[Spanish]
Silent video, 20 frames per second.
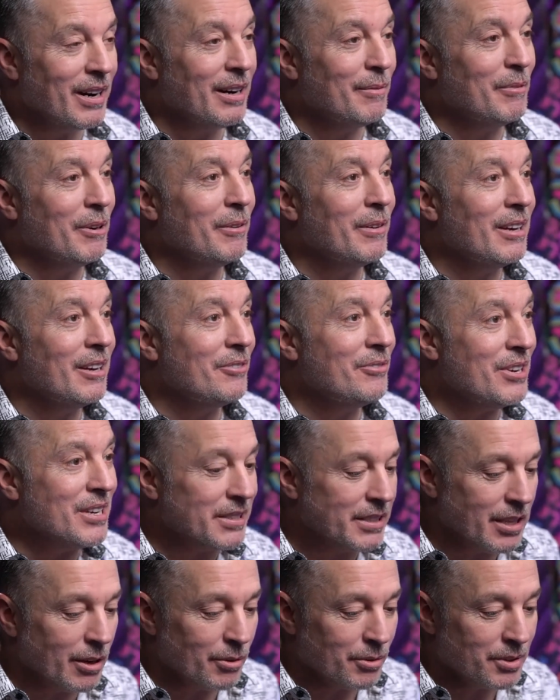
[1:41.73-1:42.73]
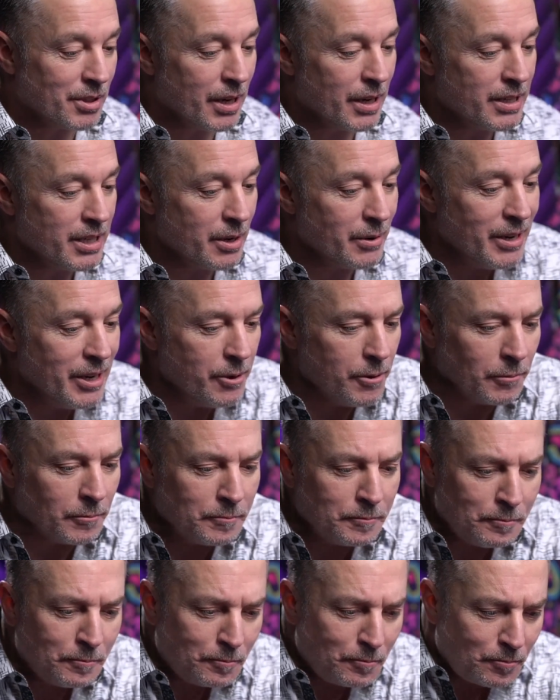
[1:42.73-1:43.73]
me iba, de fiesta cuando estaba chavillo,
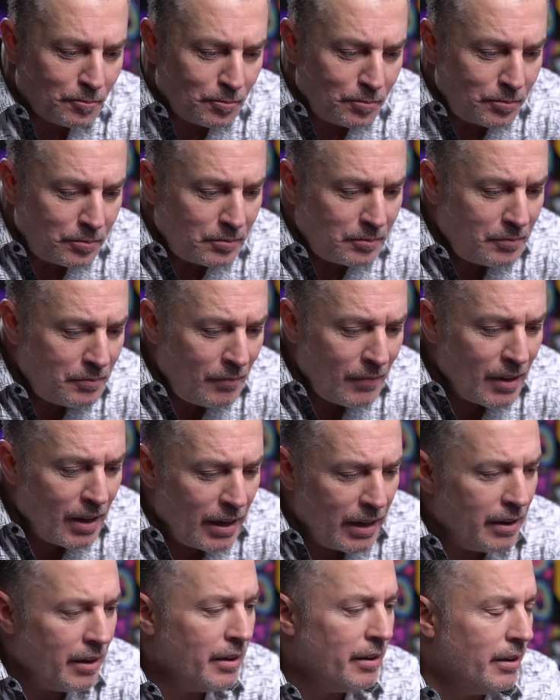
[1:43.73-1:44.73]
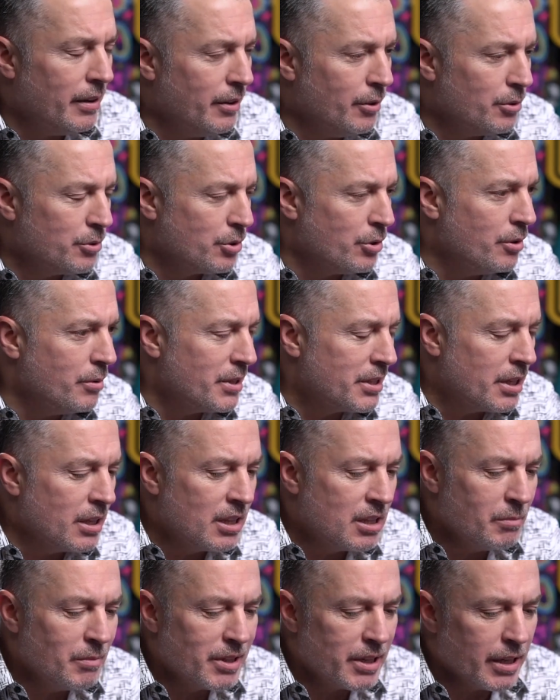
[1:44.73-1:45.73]
que digo, soy
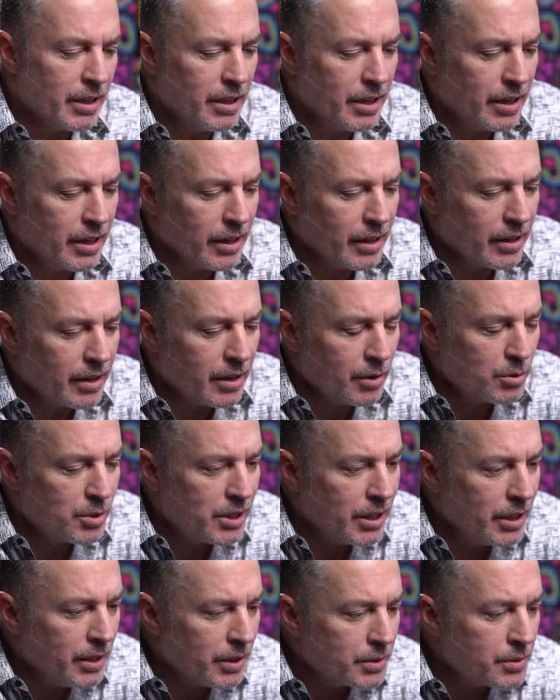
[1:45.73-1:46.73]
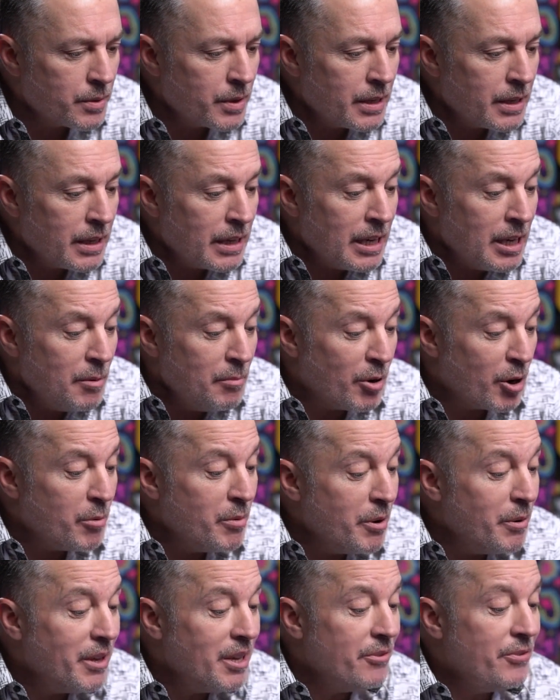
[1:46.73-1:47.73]
bastante más grande que ustedes, pero me
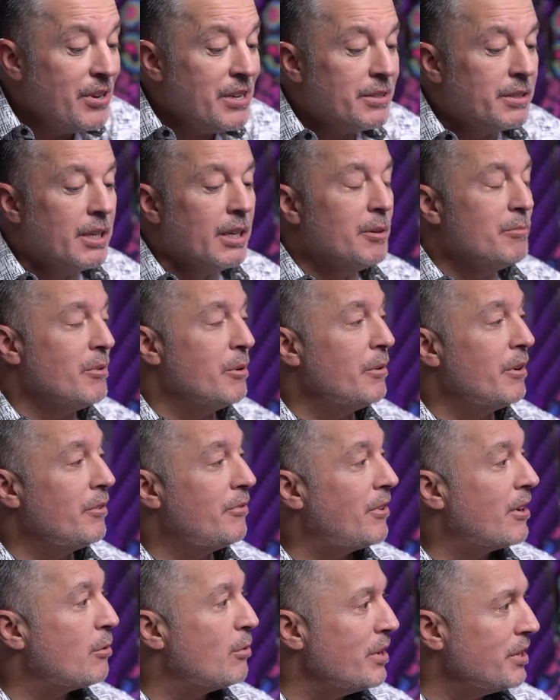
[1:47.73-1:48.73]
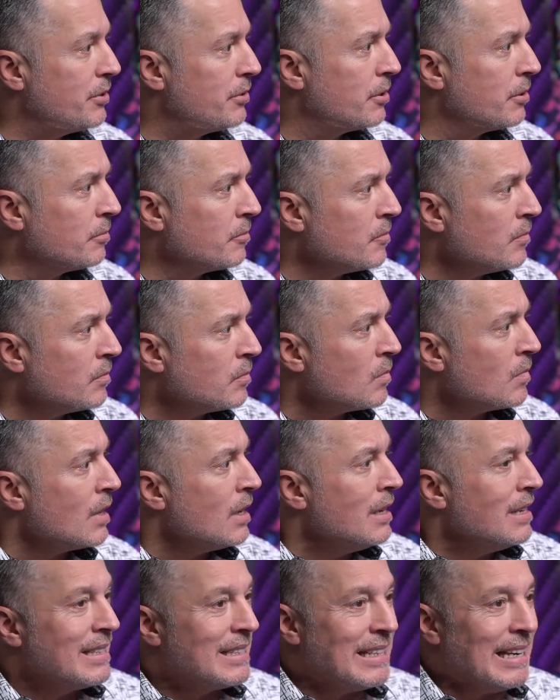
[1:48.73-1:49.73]
iba de fiesta, me iba al Far West.
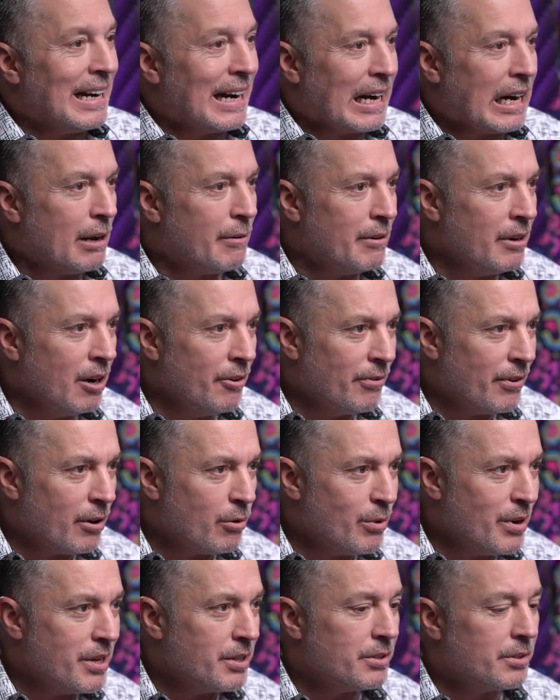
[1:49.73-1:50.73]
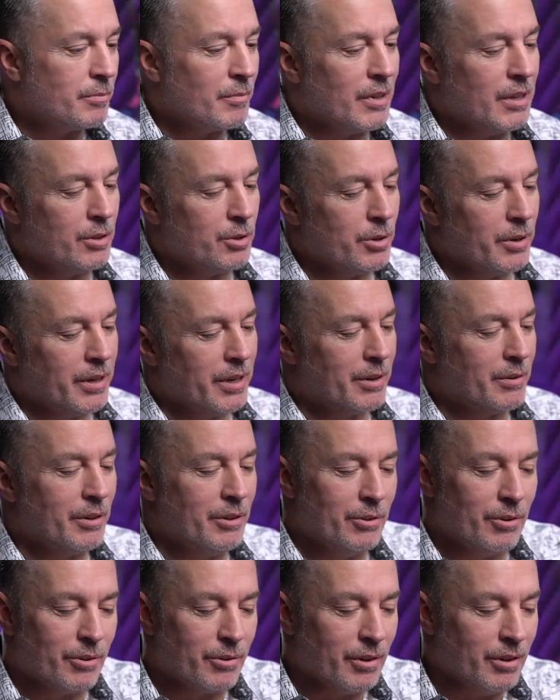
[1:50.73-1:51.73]
Uh. Cerraban el Far West y todavía
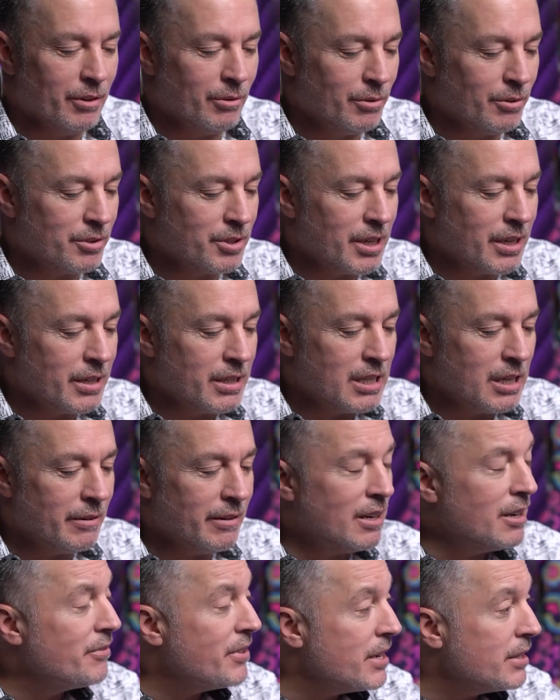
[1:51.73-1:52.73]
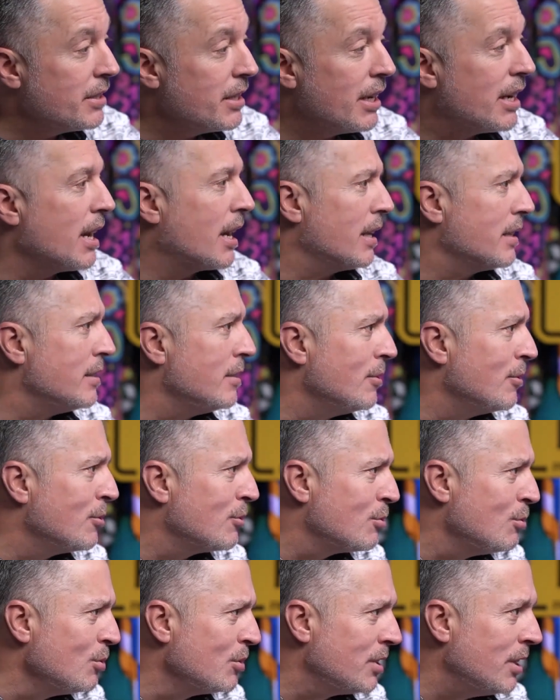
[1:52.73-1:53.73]
cuando, cuando uno se enganchaba en la fiesta, que casi no
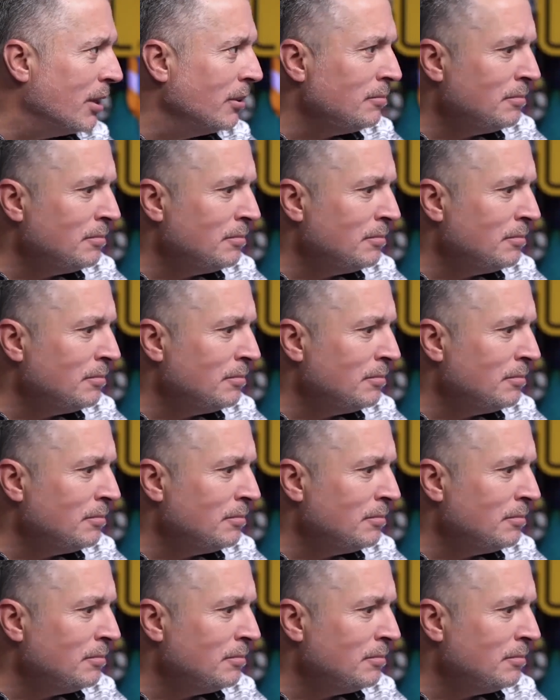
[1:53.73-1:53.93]
nos gusta,